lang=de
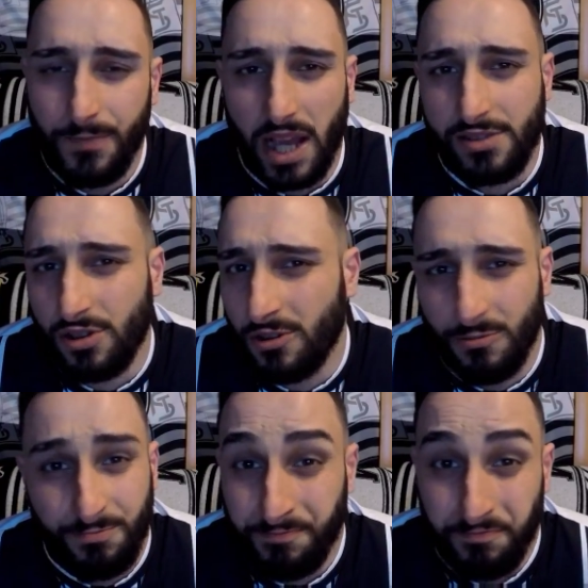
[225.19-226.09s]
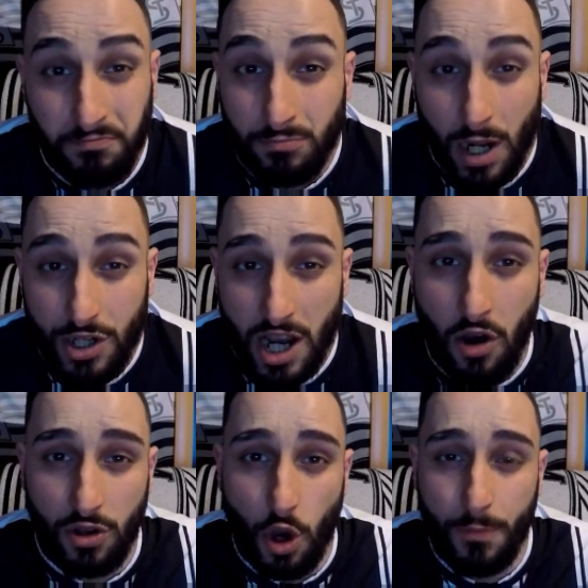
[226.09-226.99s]
Also mal
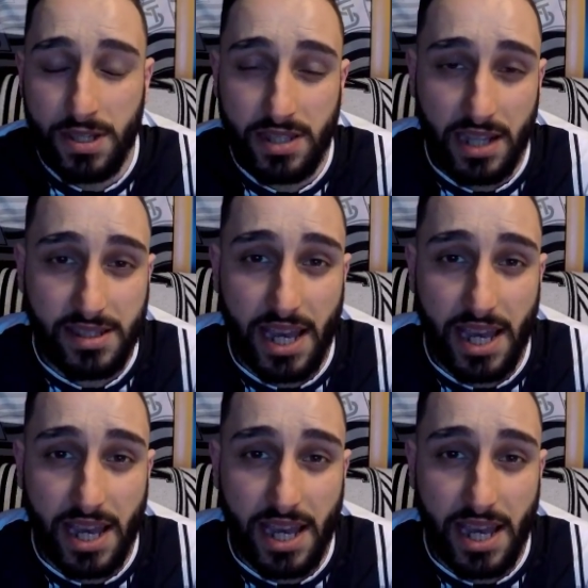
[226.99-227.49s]
schauen, ob es jetzt